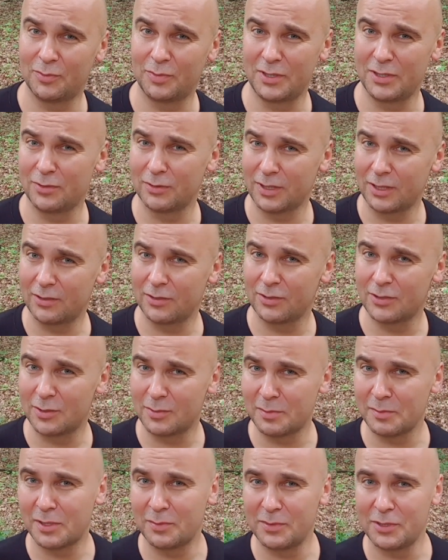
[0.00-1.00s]
opisu tego, co
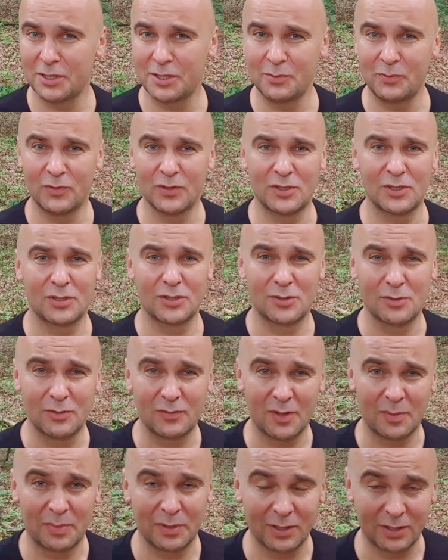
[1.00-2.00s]
mam na myśli, mówiąc, że to są
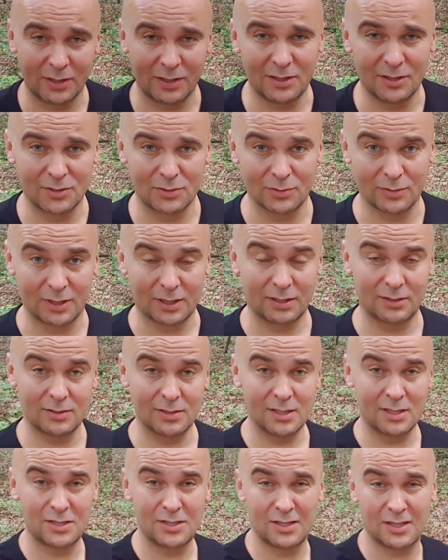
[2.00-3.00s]
dwa patyki i sznurek. To
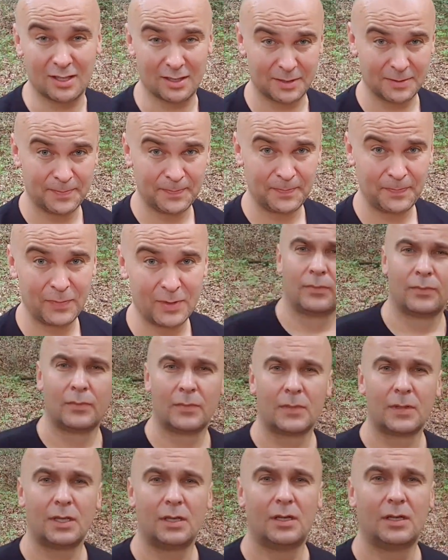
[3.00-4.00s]
znaczy tak,
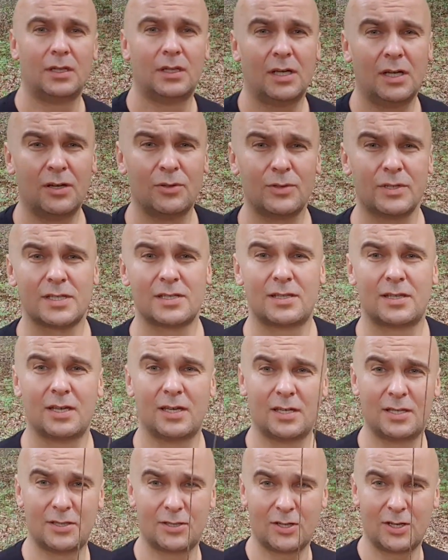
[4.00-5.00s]
ideą jest
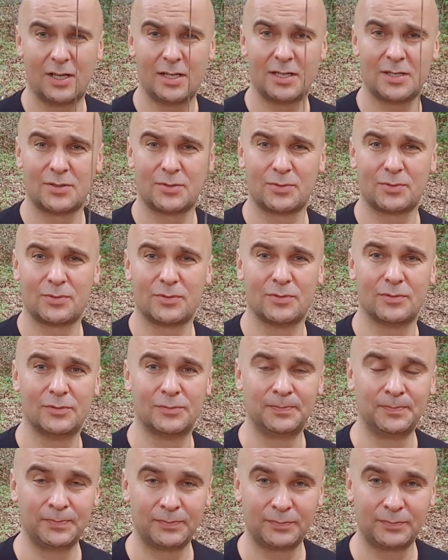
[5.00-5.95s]
strzelania z łuku,